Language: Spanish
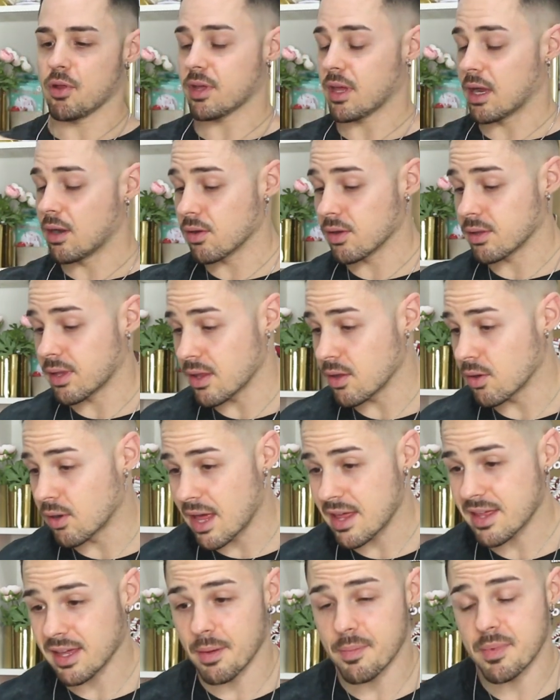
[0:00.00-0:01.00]
es que lo que te digo,
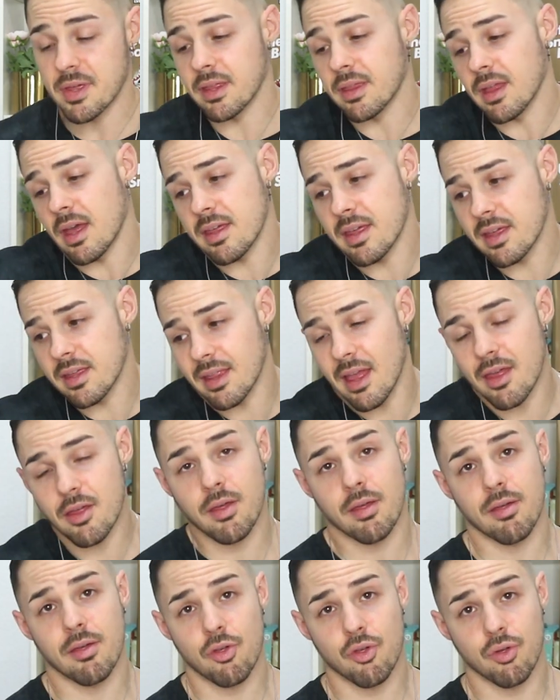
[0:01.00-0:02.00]
las camisetas
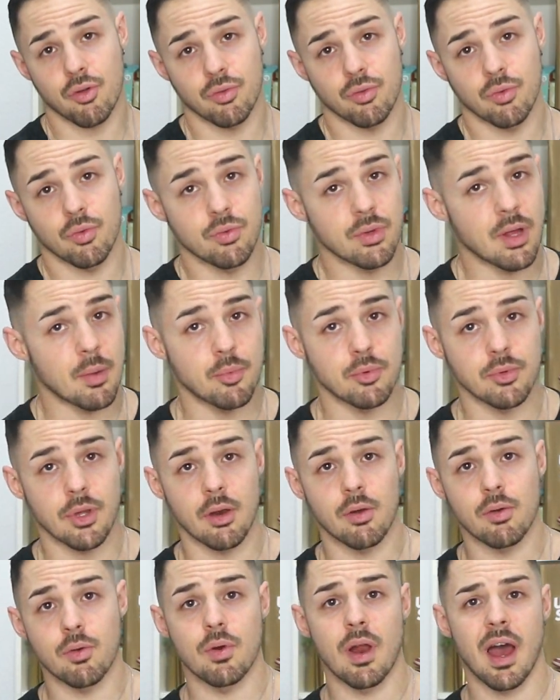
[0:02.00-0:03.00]
estas son una puta
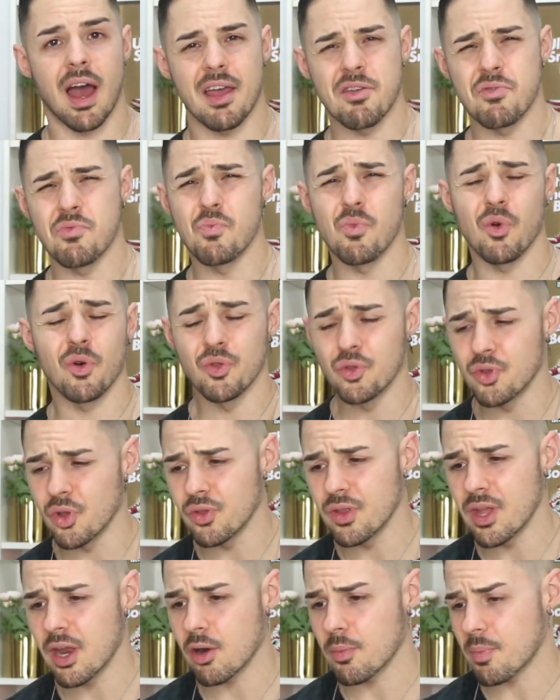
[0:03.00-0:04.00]
locura. Hay un
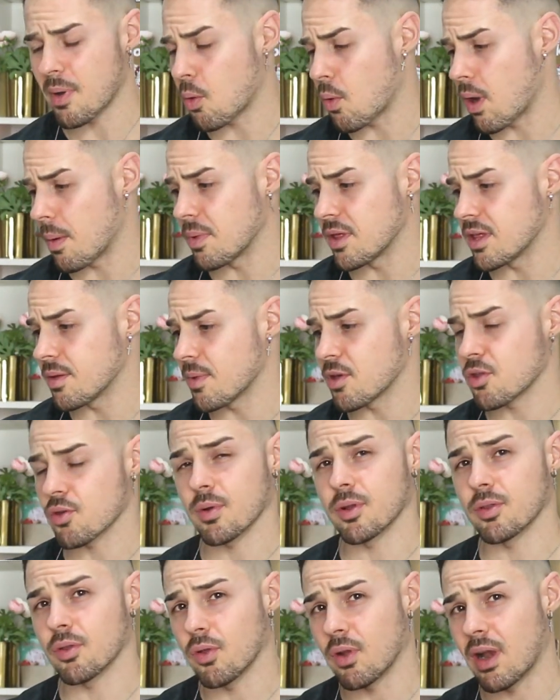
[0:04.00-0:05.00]
montón de ropa guapísima y
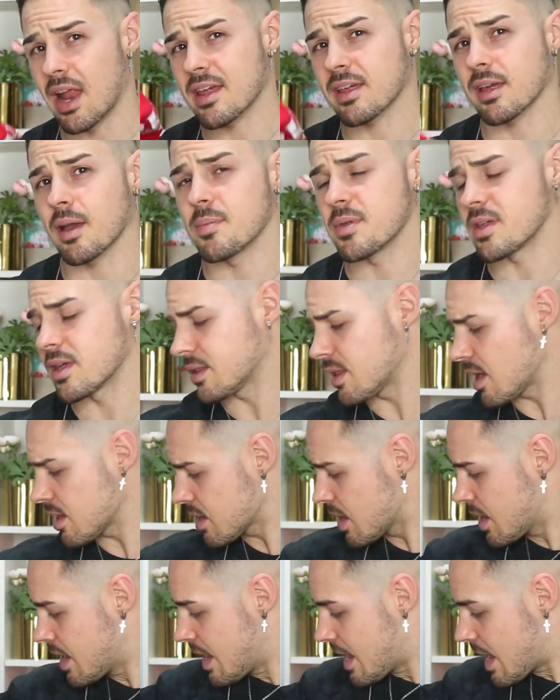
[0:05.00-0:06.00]
sobre todo las camisetas.